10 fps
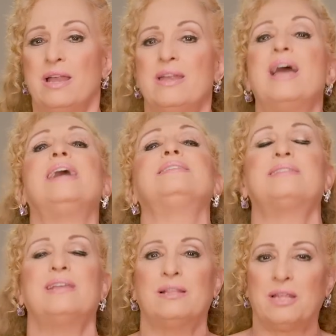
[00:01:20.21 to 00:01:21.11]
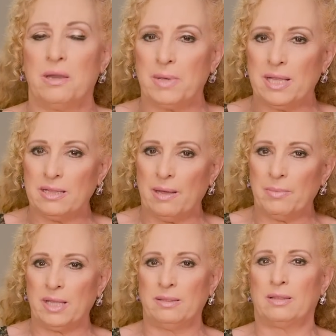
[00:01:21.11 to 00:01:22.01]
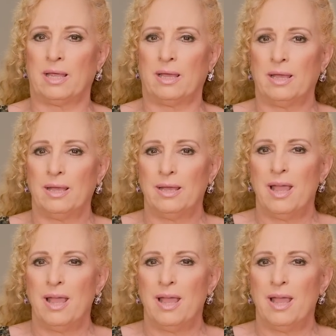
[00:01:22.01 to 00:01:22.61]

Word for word: nace tremendamente